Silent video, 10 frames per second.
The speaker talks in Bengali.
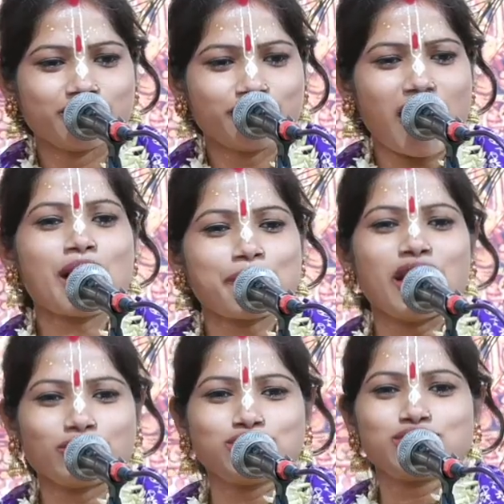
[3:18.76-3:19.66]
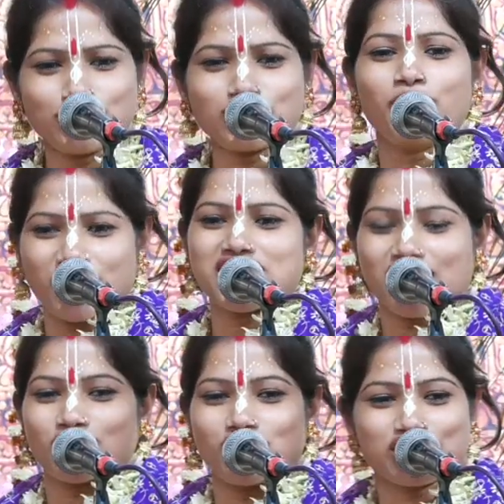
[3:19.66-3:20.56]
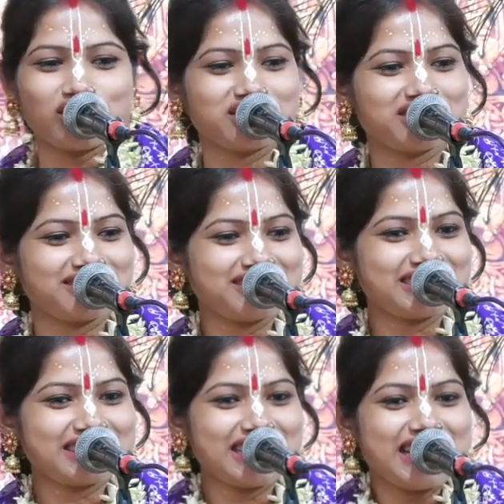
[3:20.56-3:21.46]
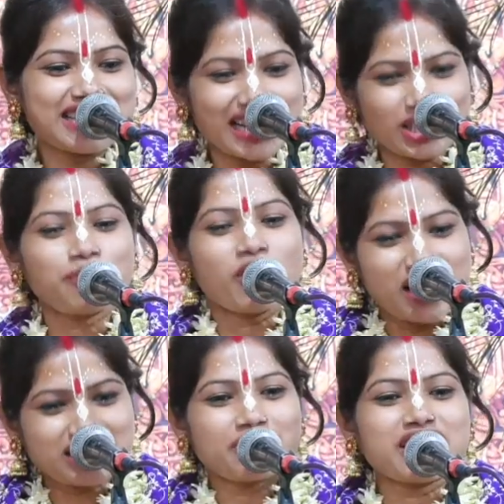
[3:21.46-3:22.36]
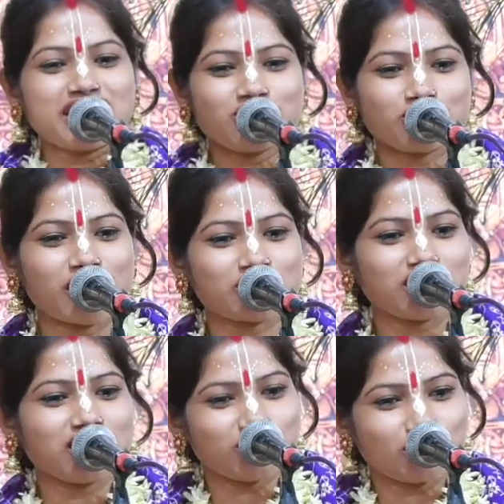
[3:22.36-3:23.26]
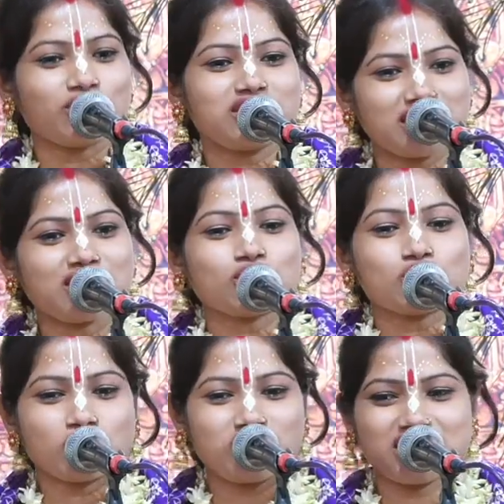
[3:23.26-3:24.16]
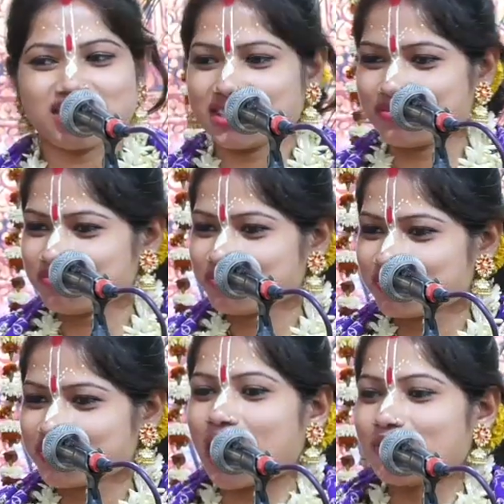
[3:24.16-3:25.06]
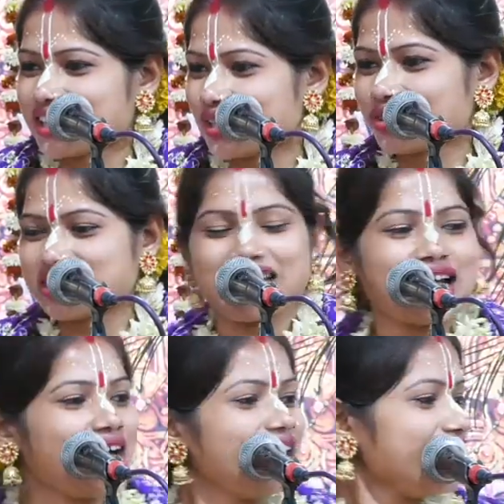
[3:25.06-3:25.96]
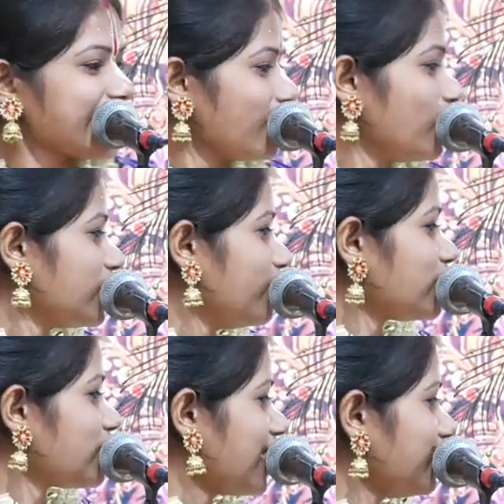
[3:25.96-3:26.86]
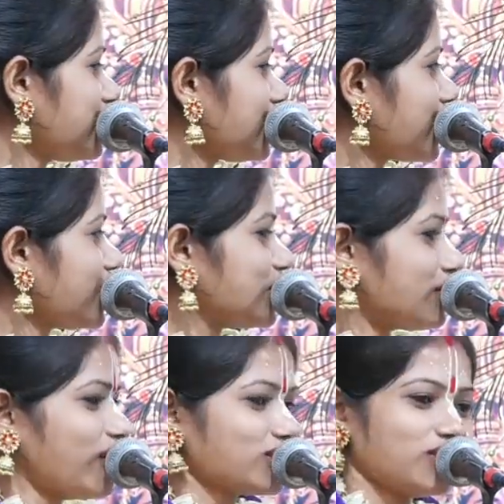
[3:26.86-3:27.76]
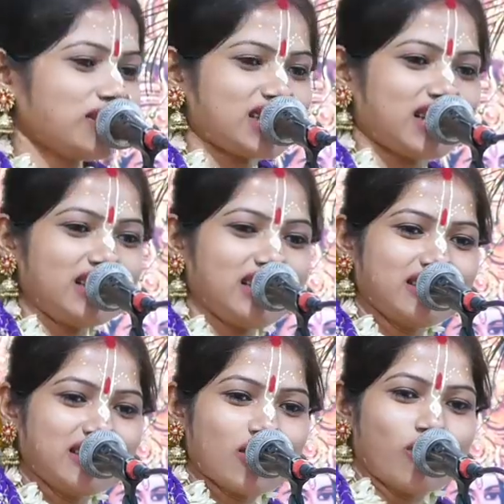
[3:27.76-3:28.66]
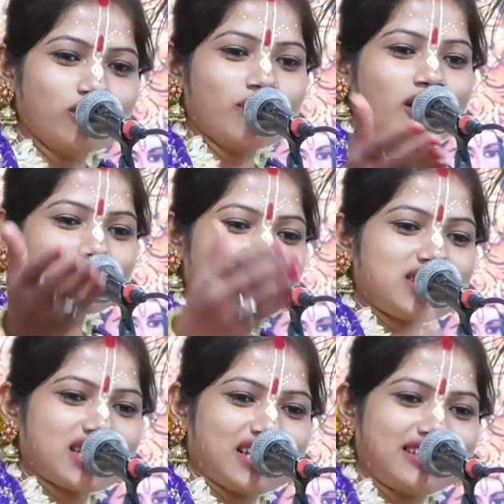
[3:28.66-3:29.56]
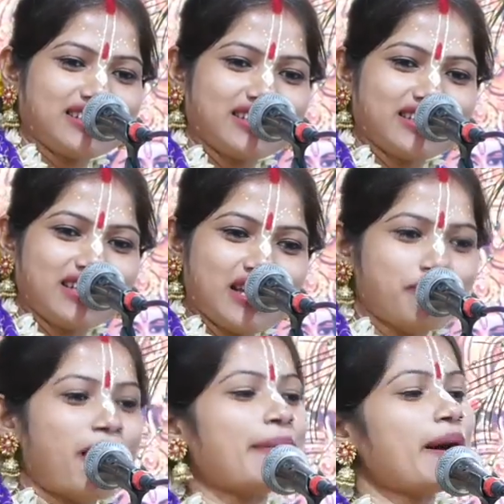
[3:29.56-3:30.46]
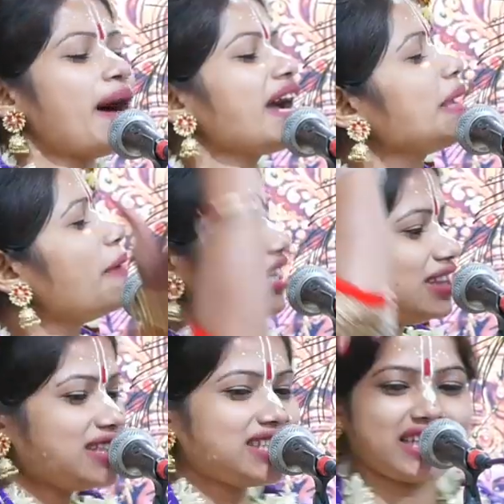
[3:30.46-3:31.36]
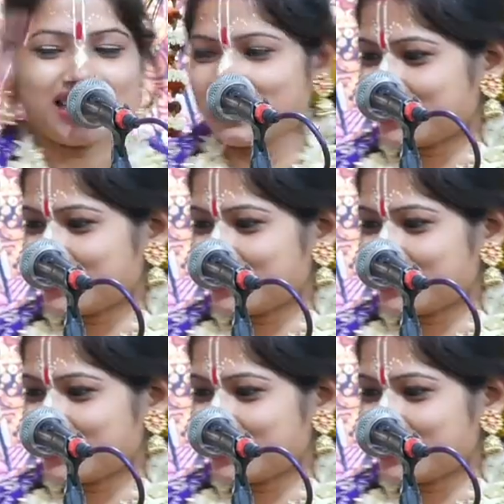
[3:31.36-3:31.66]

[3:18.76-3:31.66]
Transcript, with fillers: মাঘ ফাল্গুন চৈত্র বৈশাখ জ্যৈষ্ঠ রাতের পর রাত আমরা কীর্তন বাসরে কীর্তন করছি কীর্তন শুনছি তা আমাদের ছেলেরা কেন হরি ভজনকারী হচ্ছে না কৃষ্ণ ভক্ত হচ্ছে না গৌর ভক্ত হচ্ছে না বাবা মাকে ভাত দিচ্ছেন না